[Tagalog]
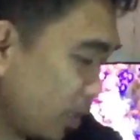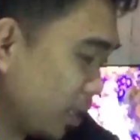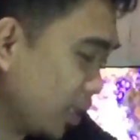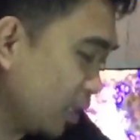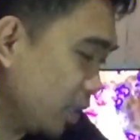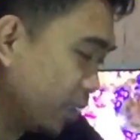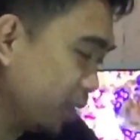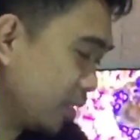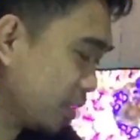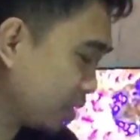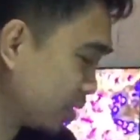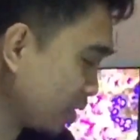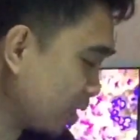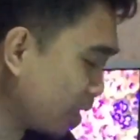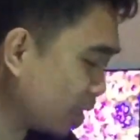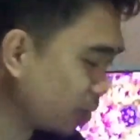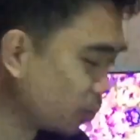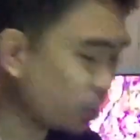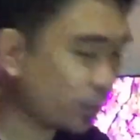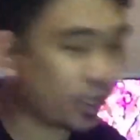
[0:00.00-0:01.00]
Uh, let's
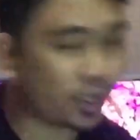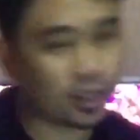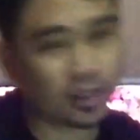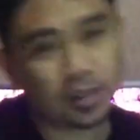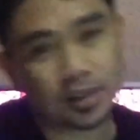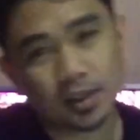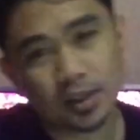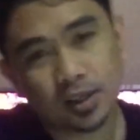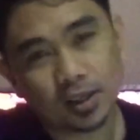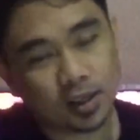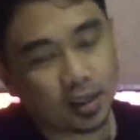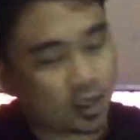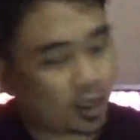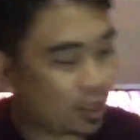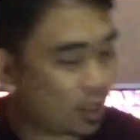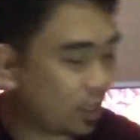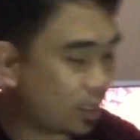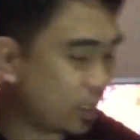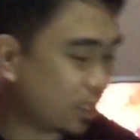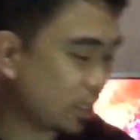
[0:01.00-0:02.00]
start with
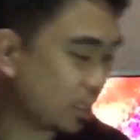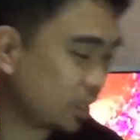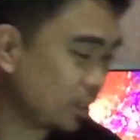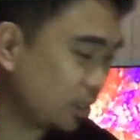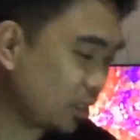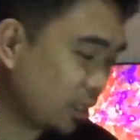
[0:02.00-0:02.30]
uh,